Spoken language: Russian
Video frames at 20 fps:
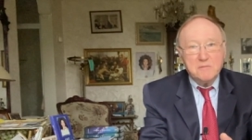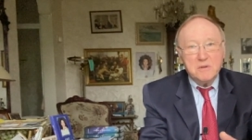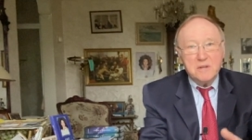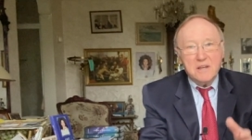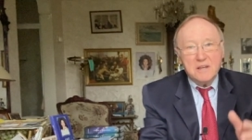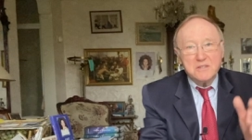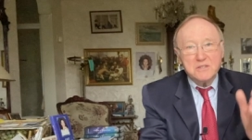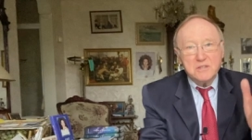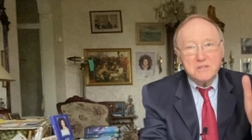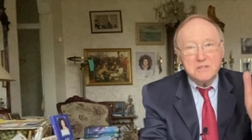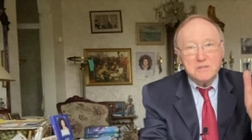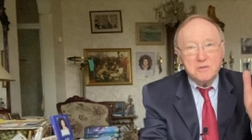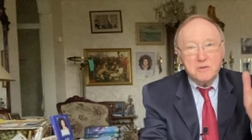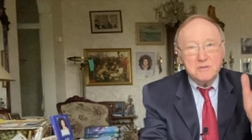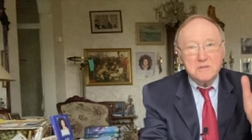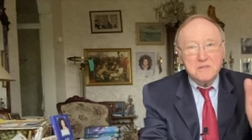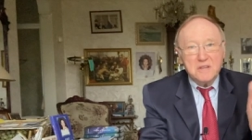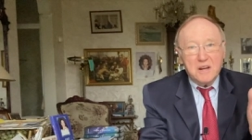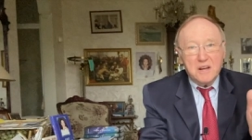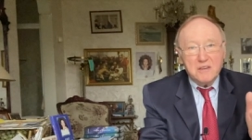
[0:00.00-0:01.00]
даже если он
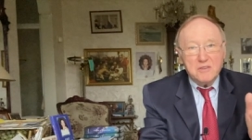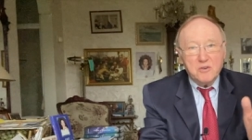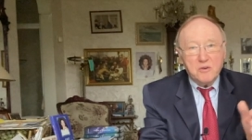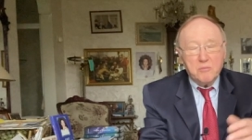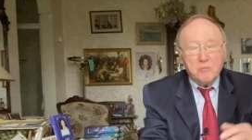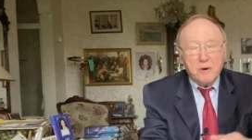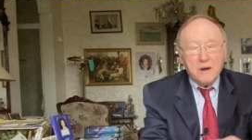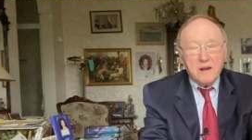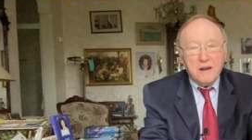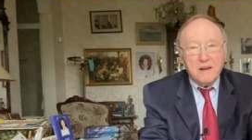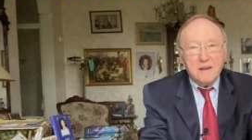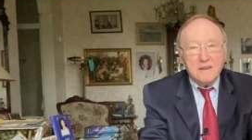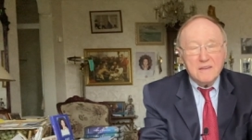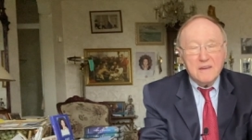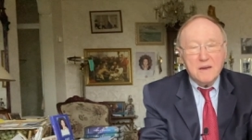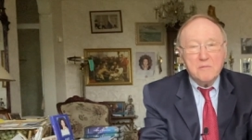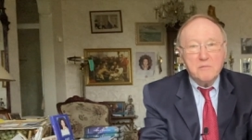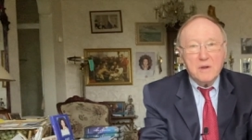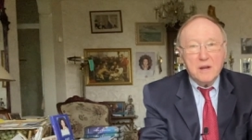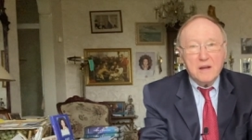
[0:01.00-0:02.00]
третьего поколения
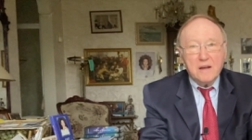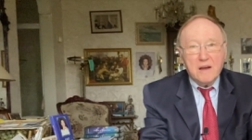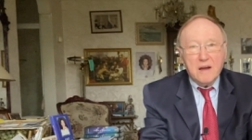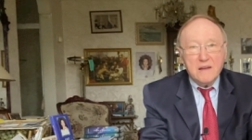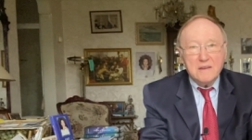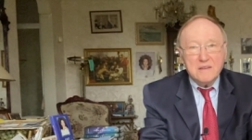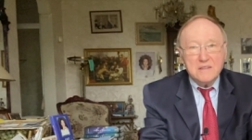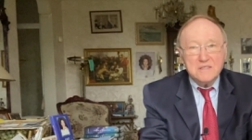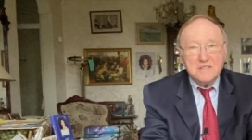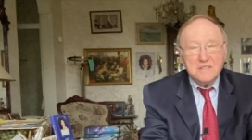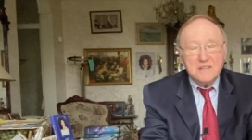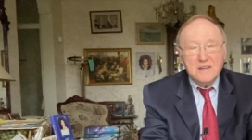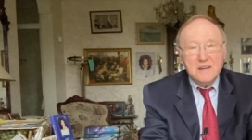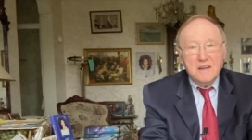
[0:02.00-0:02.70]
американец,